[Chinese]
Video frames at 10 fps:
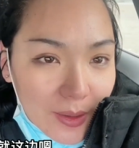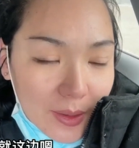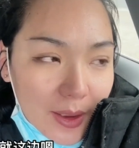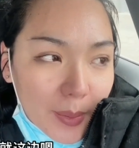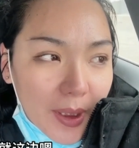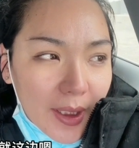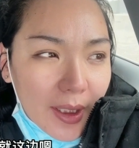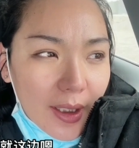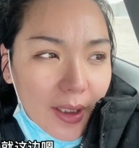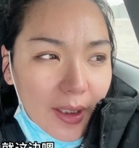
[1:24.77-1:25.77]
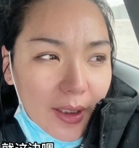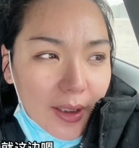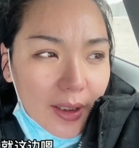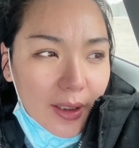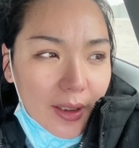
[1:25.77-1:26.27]
就这边，
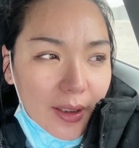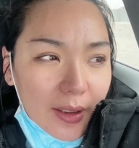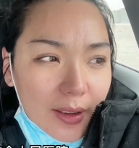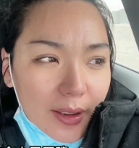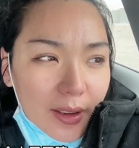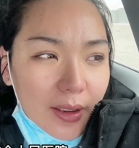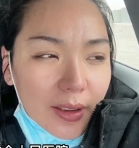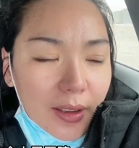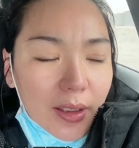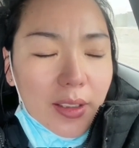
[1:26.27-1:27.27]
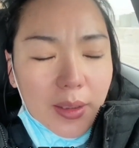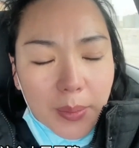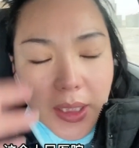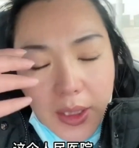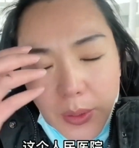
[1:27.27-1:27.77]
嗯、呃，这个
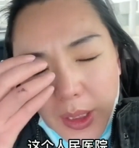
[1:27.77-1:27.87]
人民医